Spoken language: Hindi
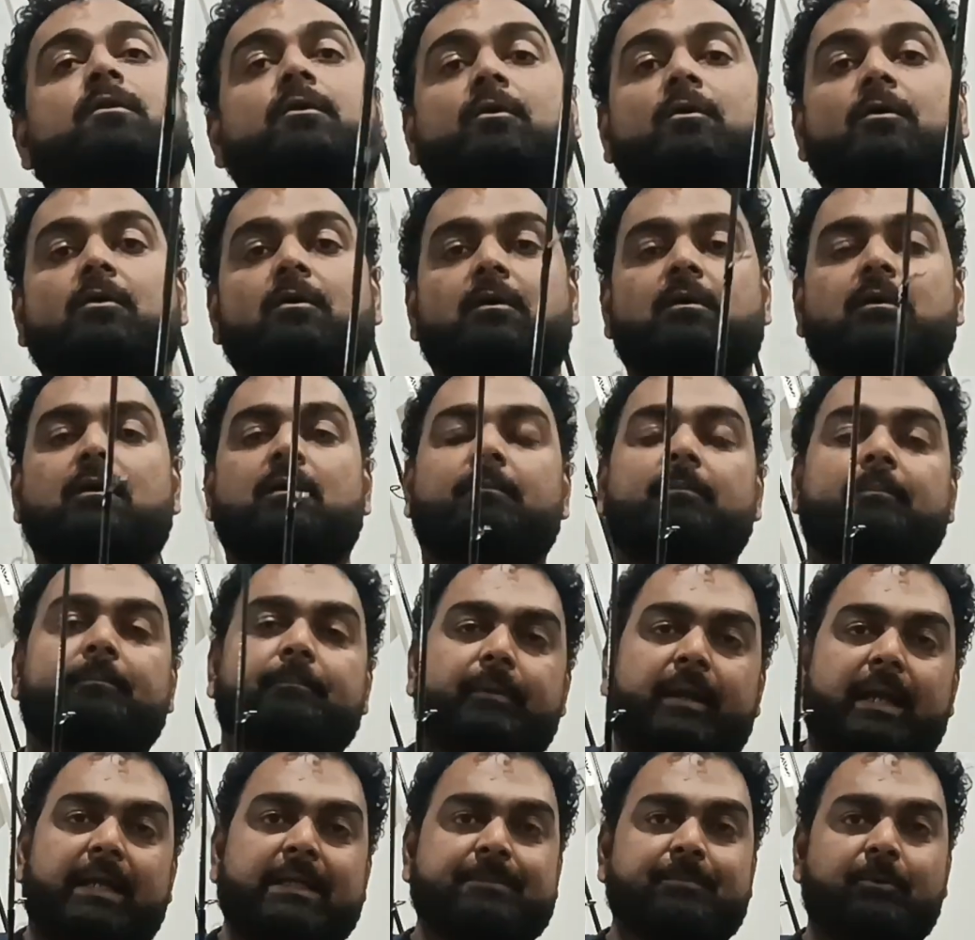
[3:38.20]
तो
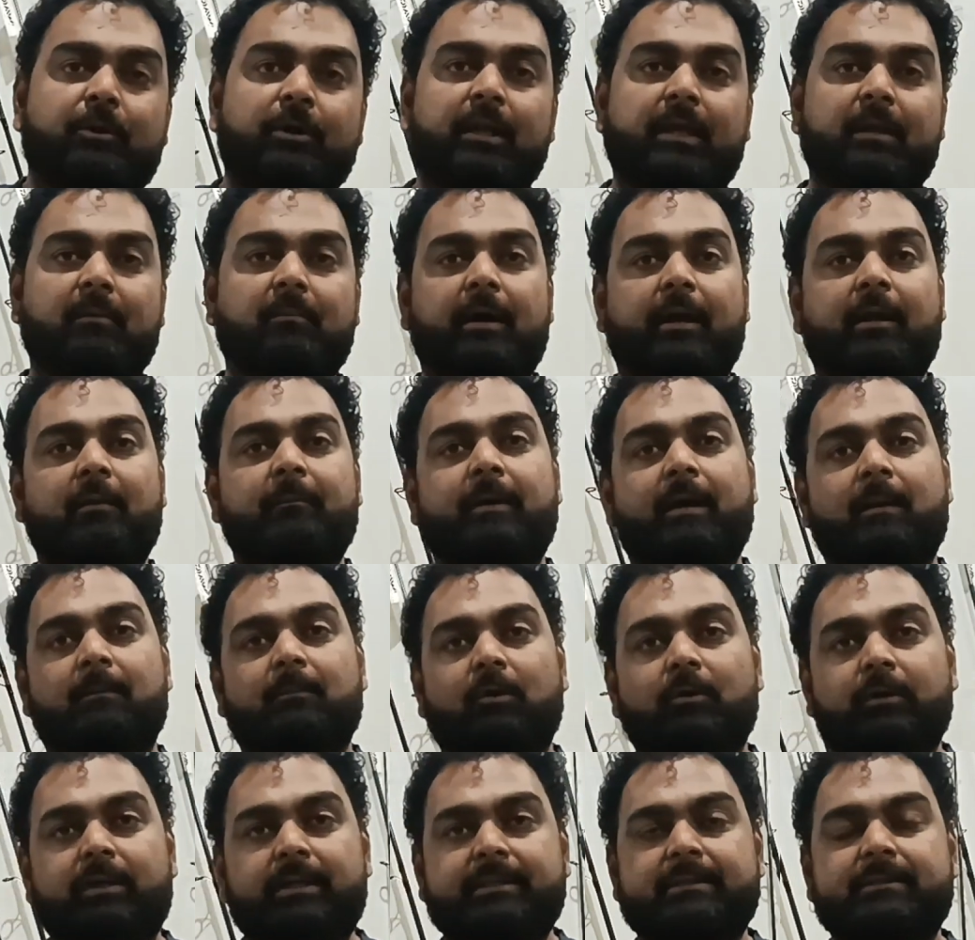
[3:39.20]
प्राइस पॉइंट के बारे में हम
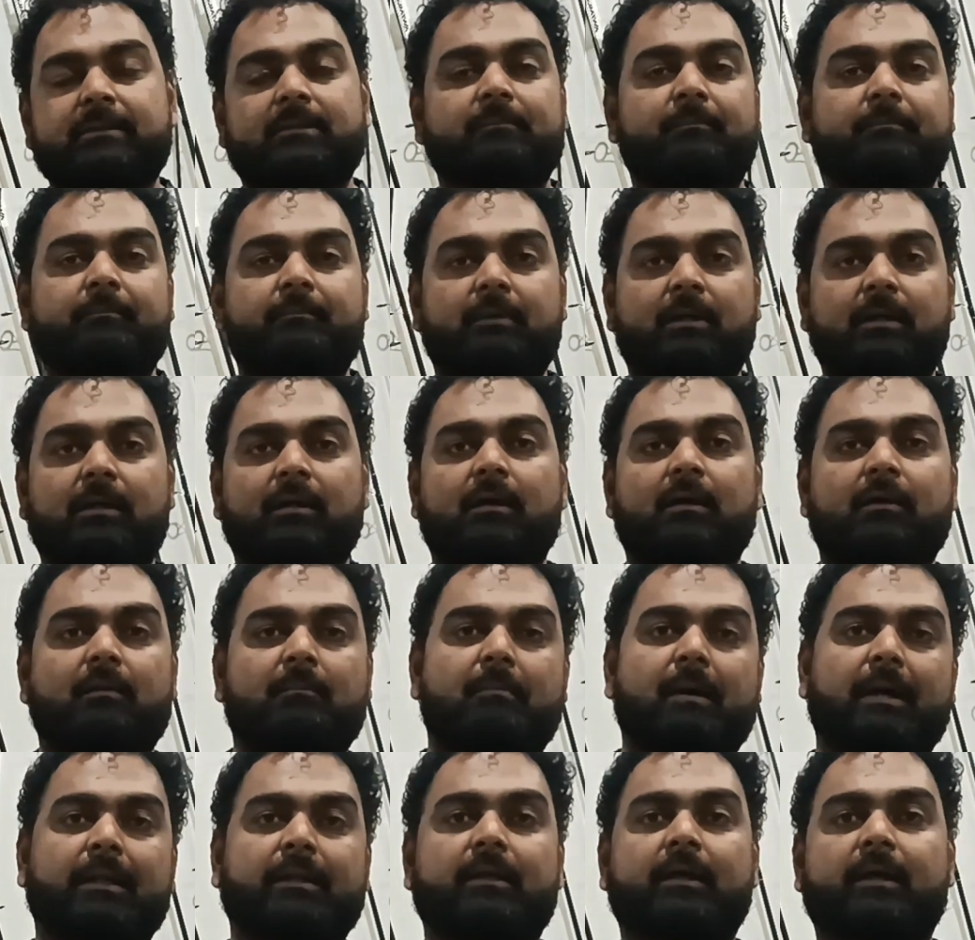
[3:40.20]
लोग इस
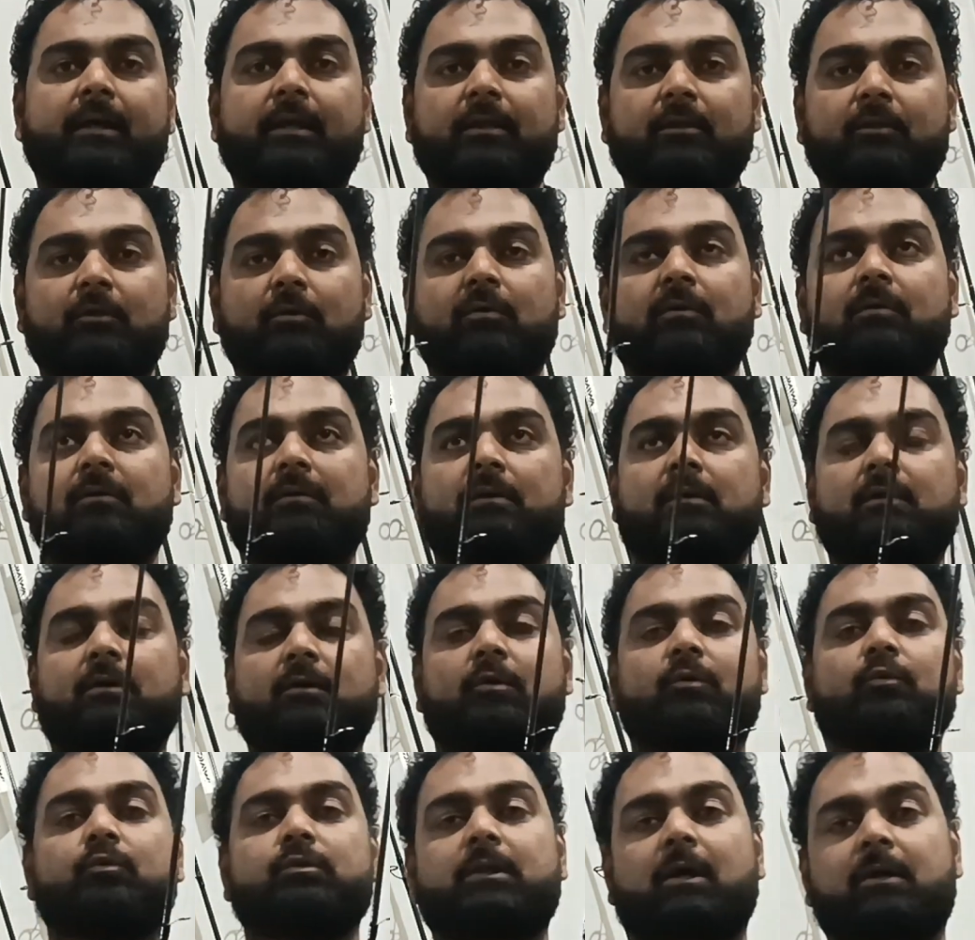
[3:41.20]
बात करें तो
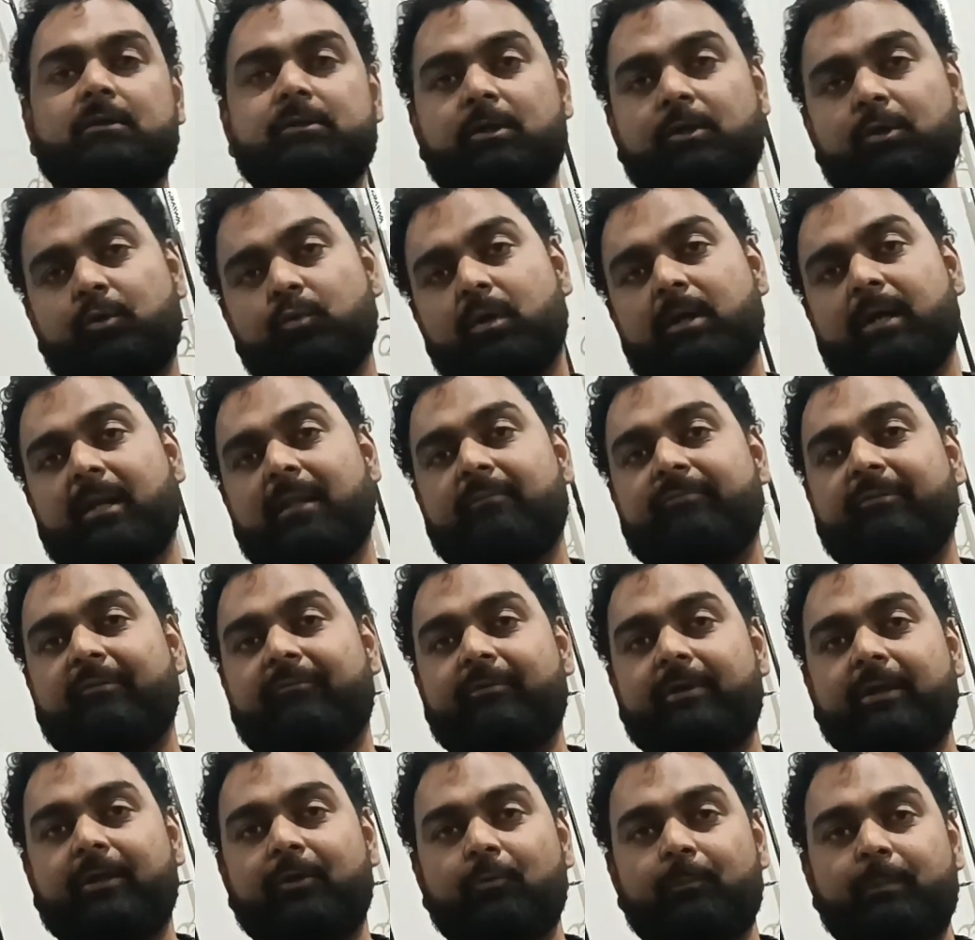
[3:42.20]
टू थाउजेंड टू हंड्रेड
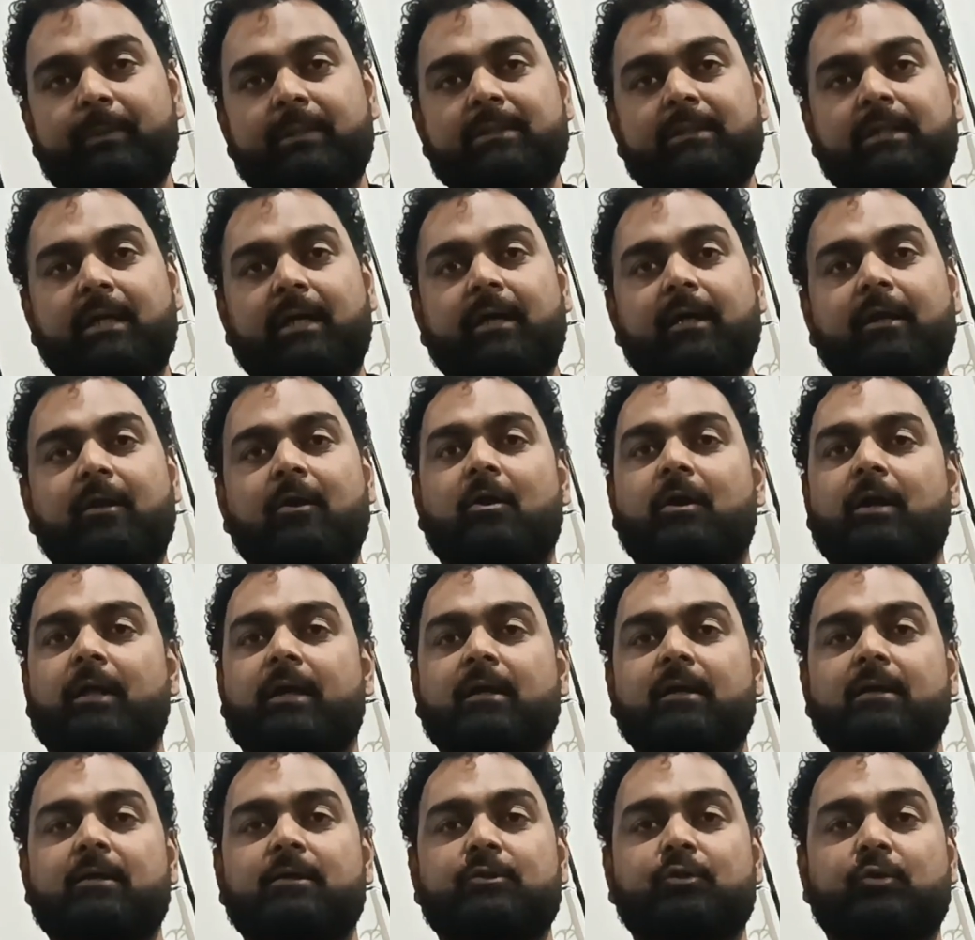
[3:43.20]
फिफ्टी रुपीज़ का ये रॉड
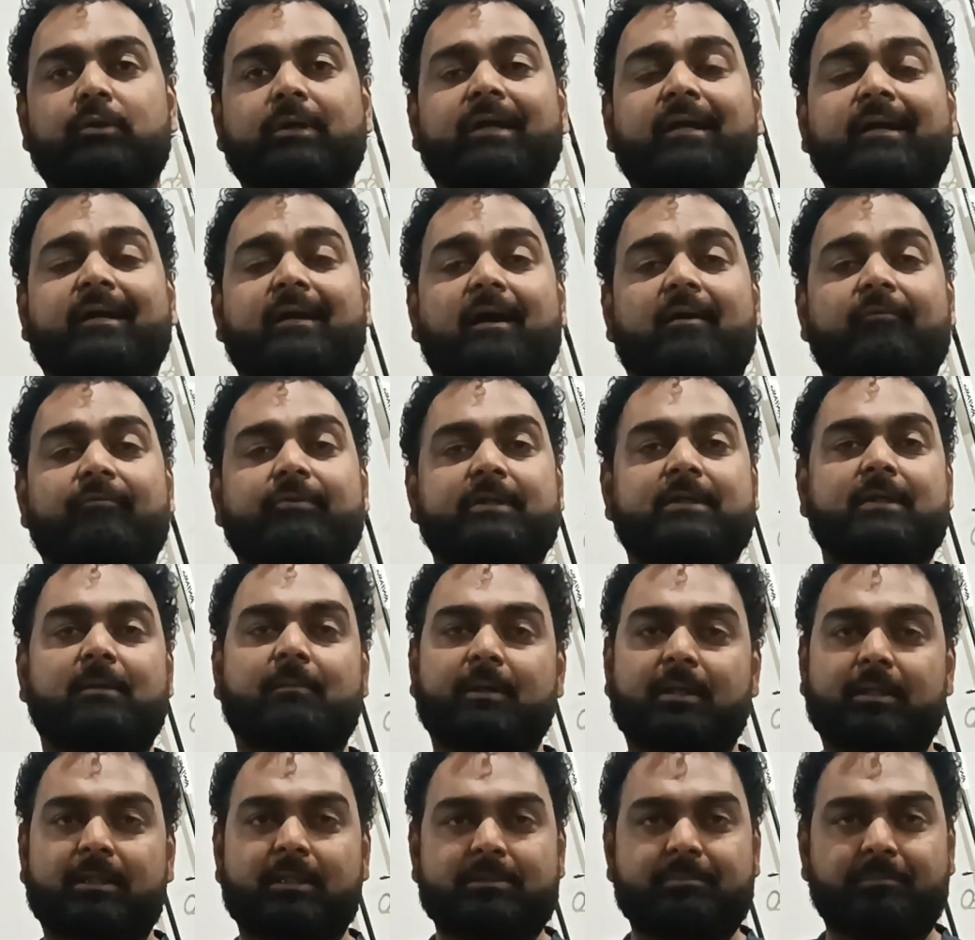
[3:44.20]
है जो कि काफ़ी
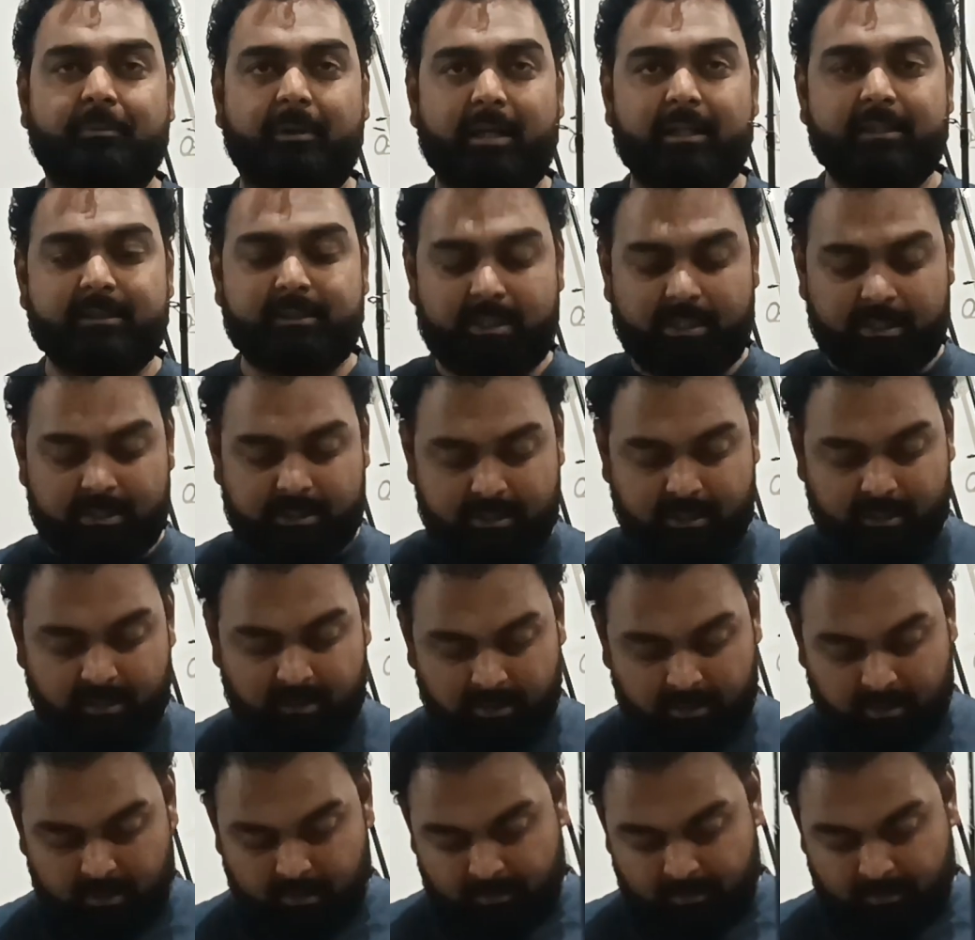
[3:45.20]
ज़बरदस्त प्राइस रेंज है